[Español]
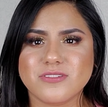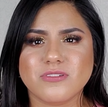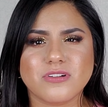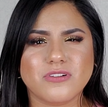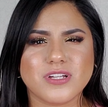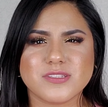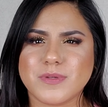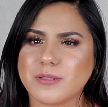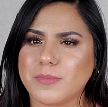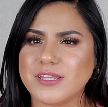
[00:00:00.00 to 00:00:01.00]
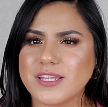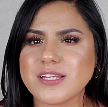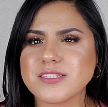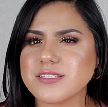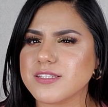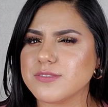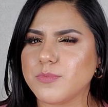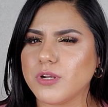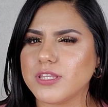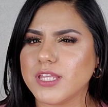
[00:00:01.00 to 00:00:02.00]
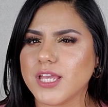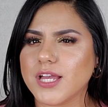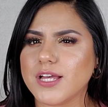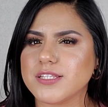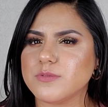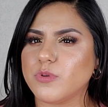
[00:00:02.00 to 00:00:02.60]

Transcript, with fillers: son creo que es matemáticas, ciencias políticas,